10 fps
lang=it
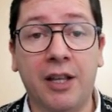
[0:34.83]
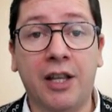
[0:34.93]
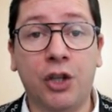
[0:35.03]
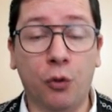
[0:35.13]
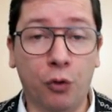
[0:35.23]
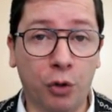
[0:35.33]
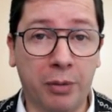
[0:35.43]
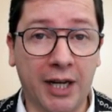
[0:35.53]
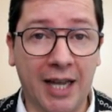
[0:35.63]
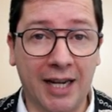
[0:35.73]
io voglio
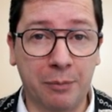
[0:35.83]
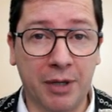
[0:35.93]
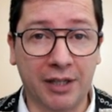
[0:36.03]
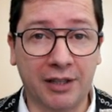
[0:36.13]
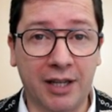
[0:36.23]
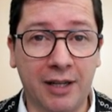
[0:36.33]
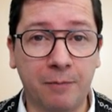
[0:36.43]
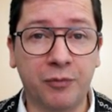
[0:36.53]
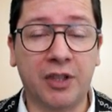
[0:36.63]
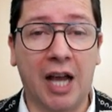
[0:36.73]
pregare per te
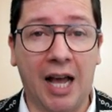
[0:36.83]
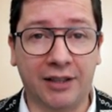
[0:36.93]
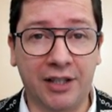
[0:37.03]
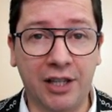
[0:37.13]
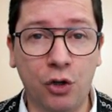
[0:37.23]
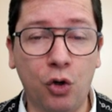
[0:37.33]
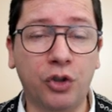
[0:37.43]
a Dio